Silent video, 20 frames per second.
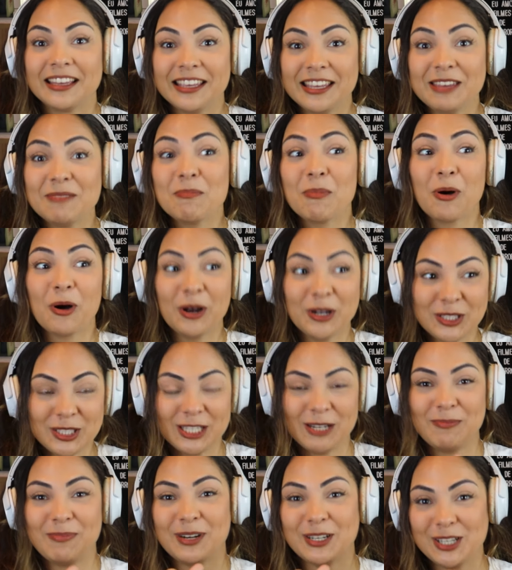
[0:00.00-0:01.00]
E
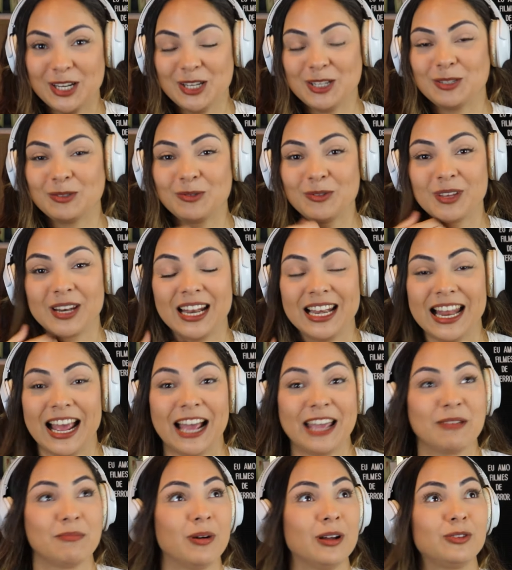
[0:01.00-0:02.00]
mostra pra gente no trailer
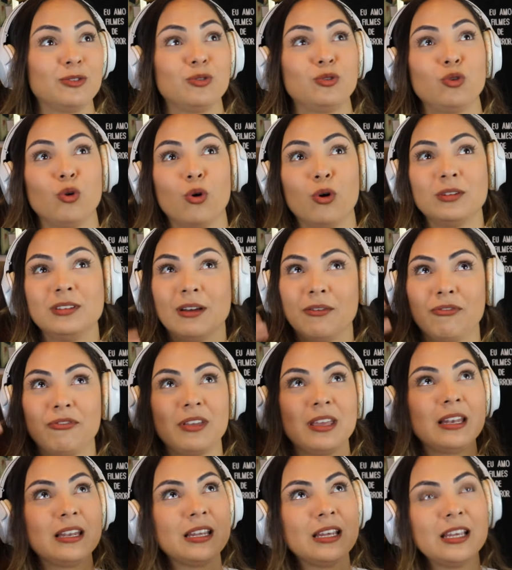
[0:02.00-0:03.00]
a irmã toda
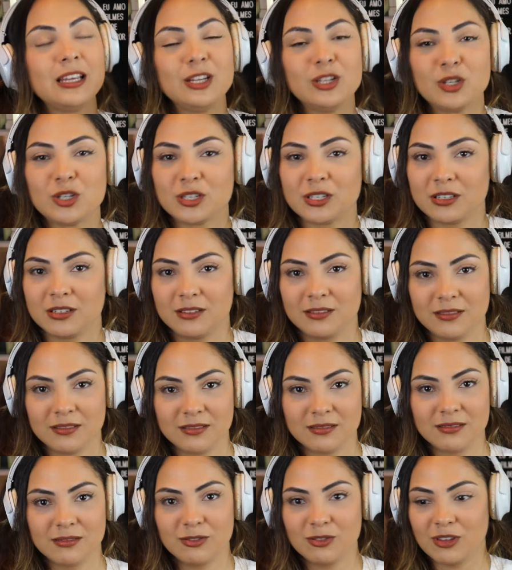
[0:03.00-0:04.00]
feliz,
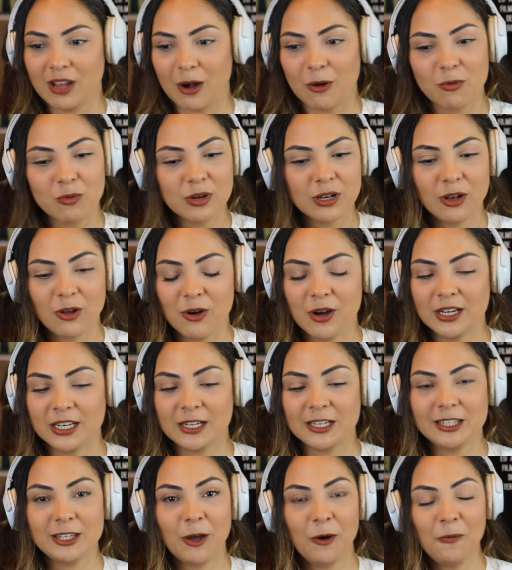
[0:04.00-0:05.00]

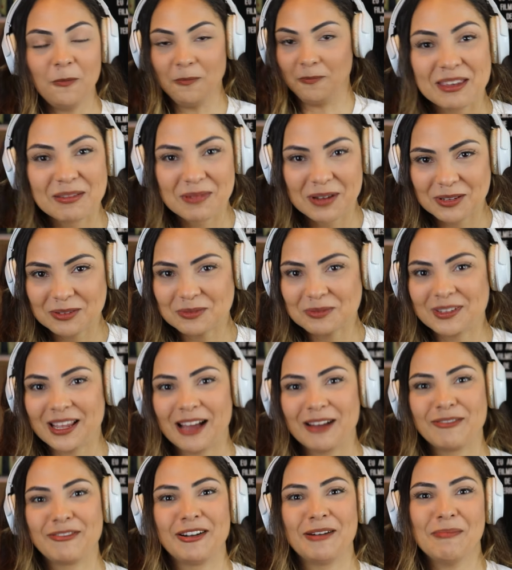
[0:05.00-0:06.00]
tranquilona. Então a irmã não
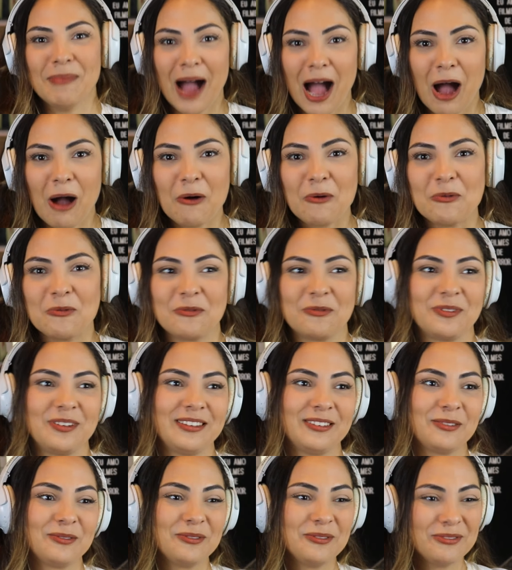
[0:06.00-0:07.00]
tava mal.
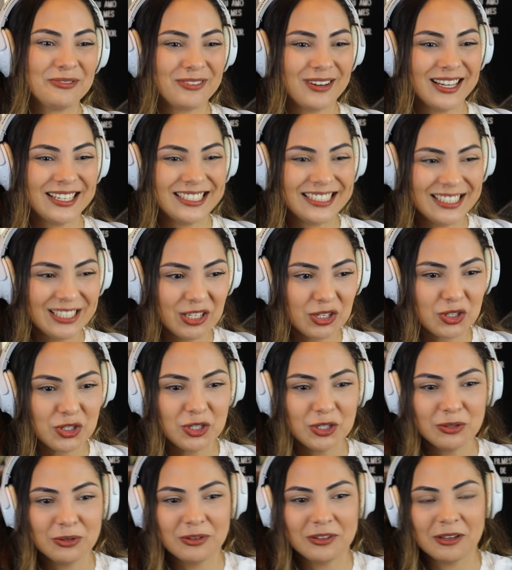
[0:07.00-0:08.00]
Então não faz
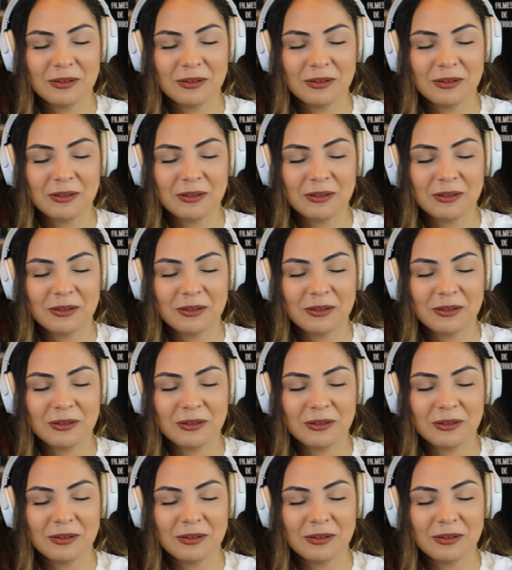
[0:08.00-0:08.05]
sentido